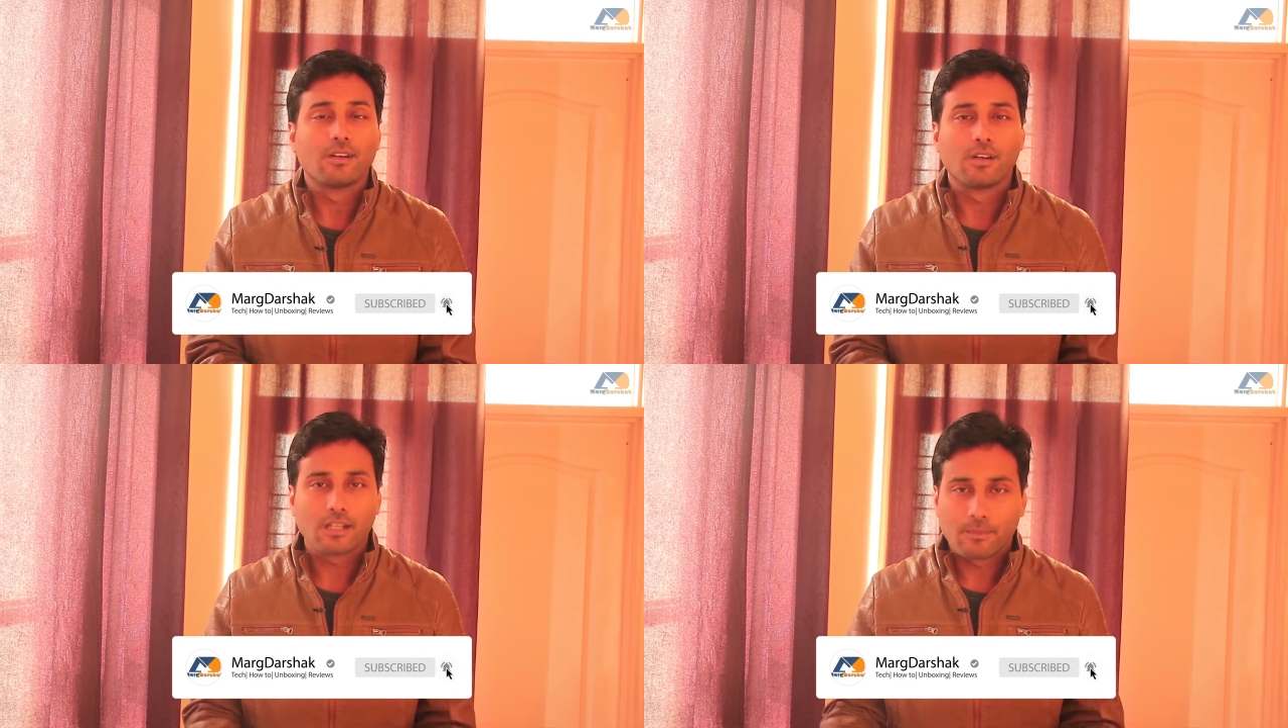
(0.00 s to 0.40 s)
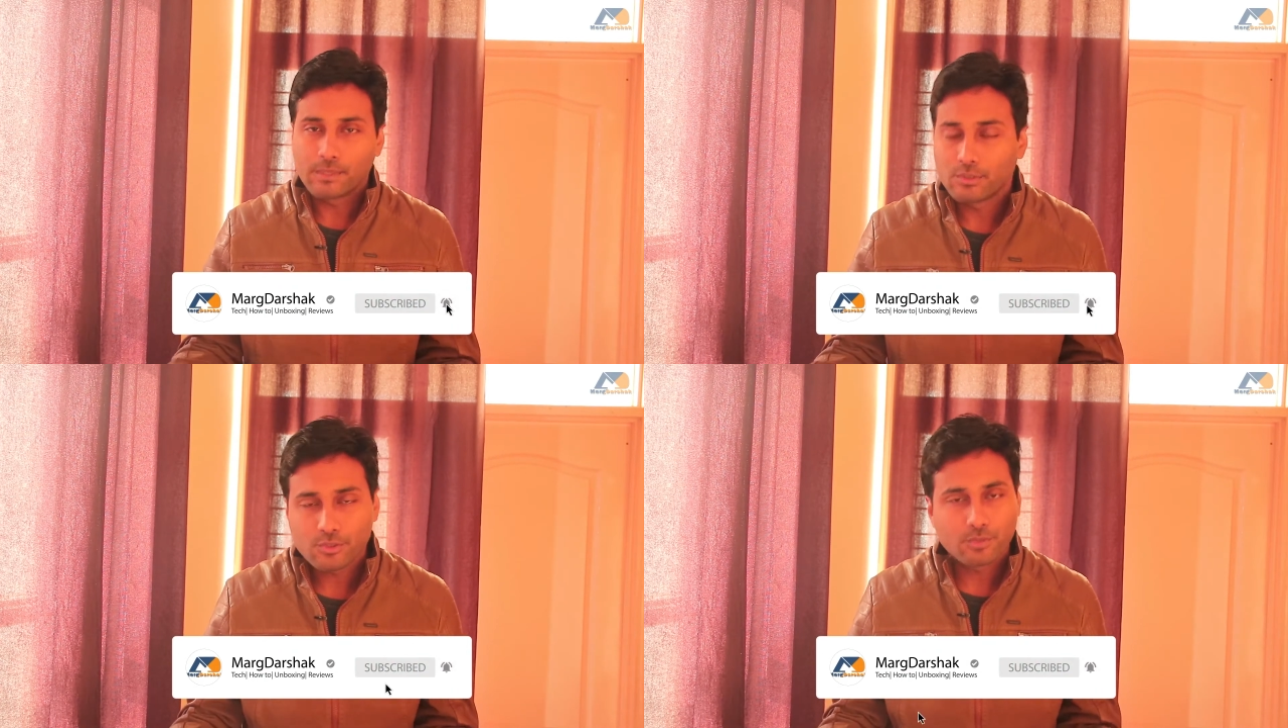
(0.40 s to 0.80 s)
और
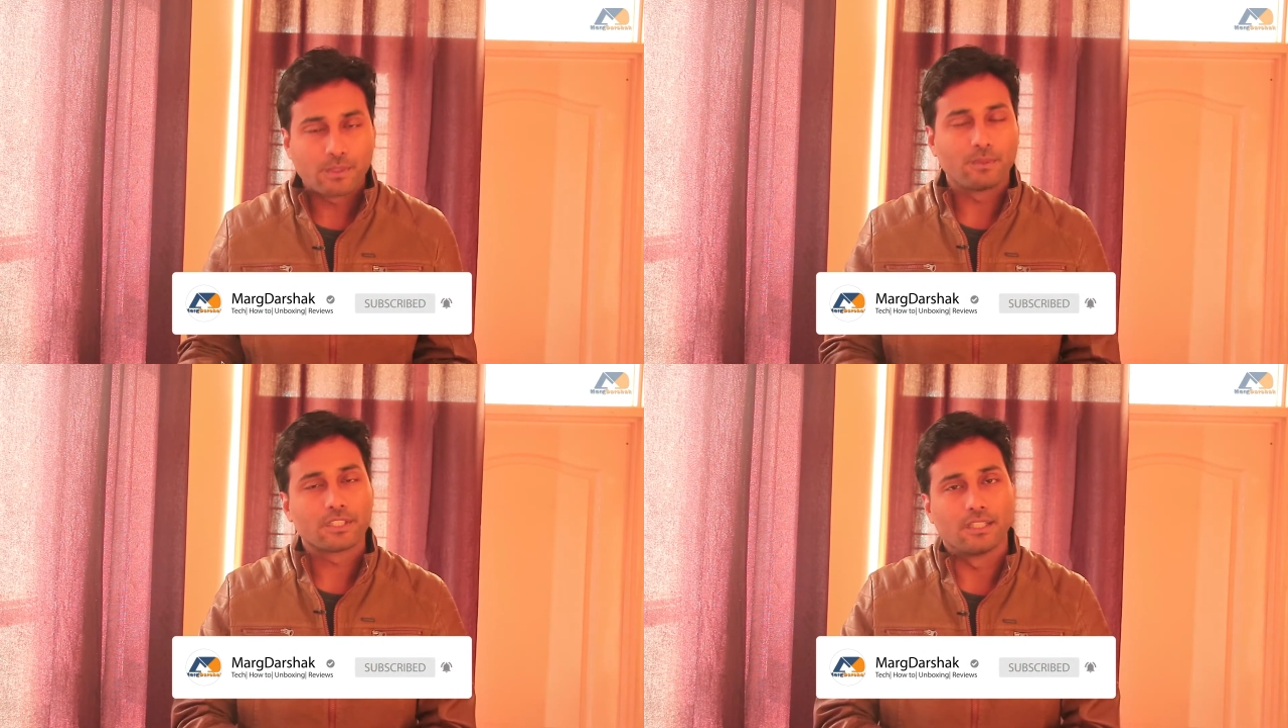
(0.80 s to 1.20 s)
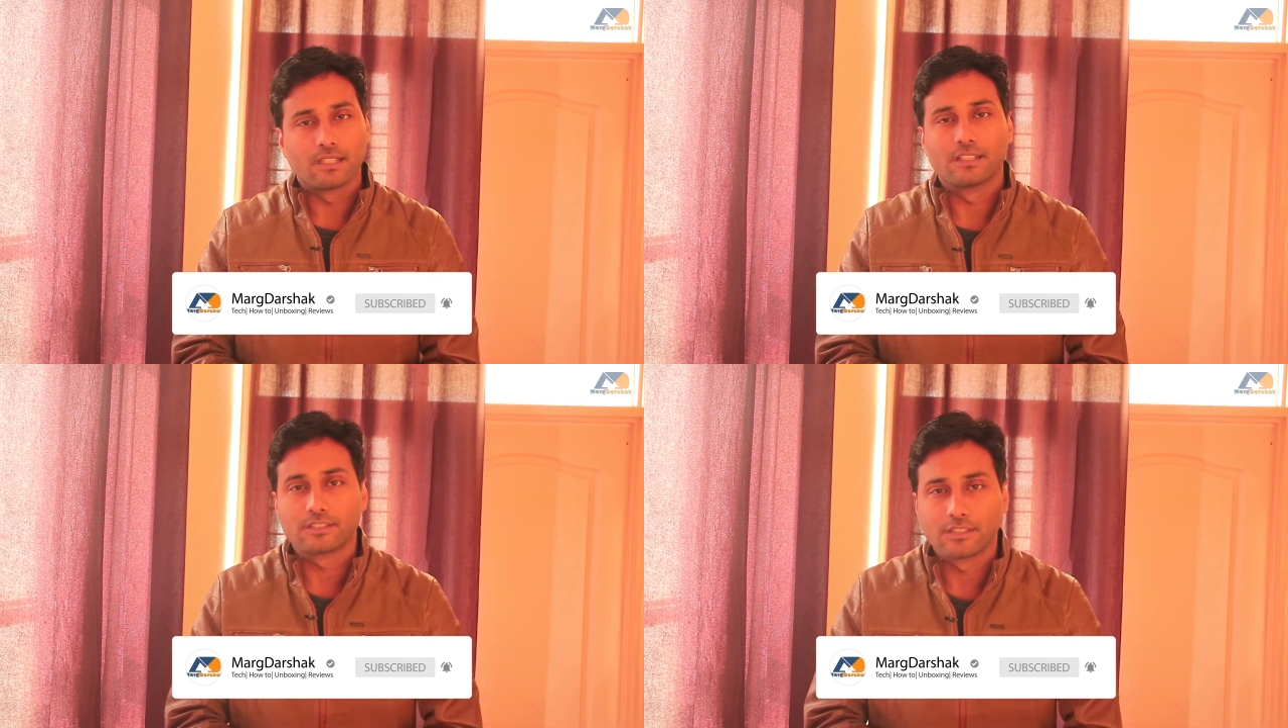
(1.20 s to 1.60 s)
अपने दोस्तों में भी
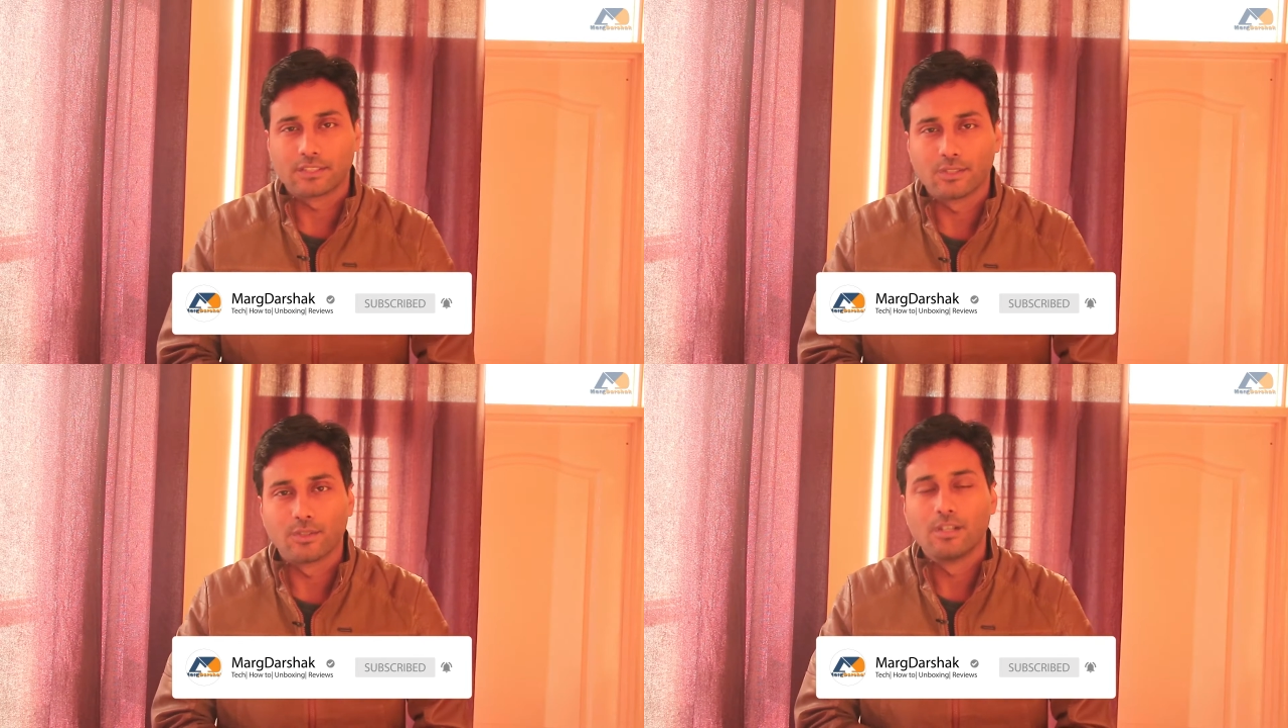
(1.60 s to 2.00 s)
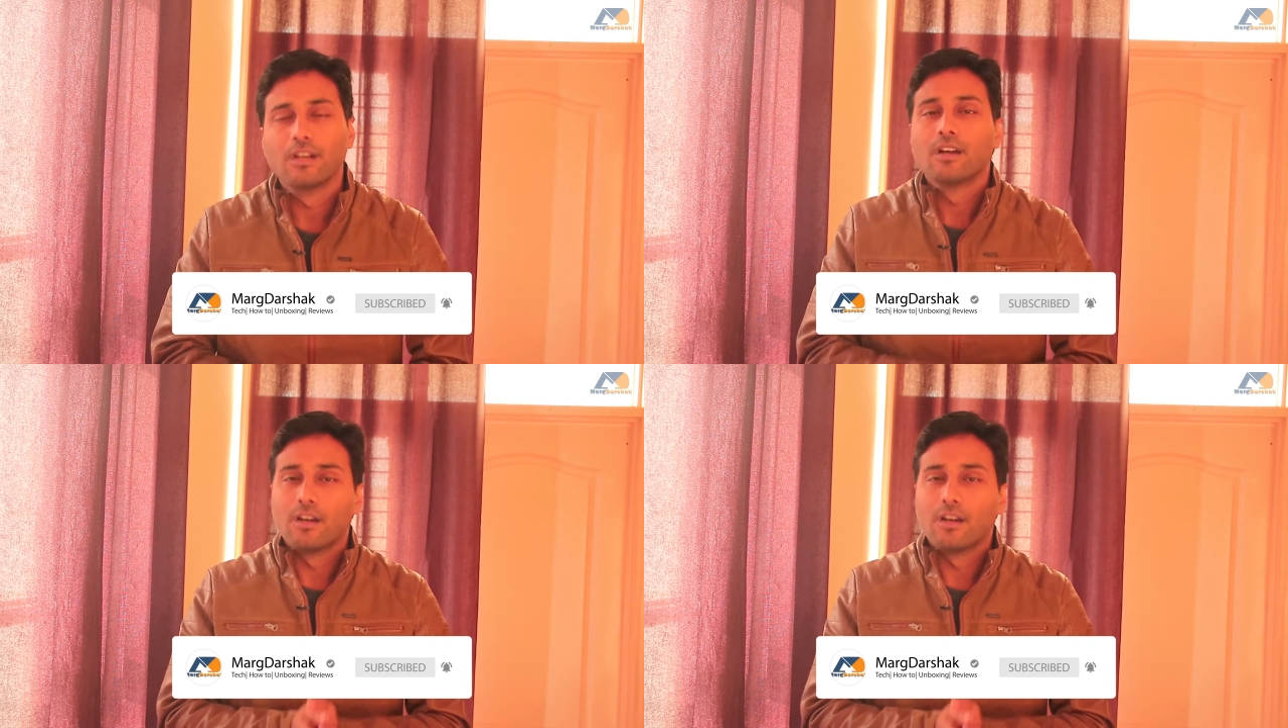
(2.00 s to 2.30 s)
शेयर कर सकते हो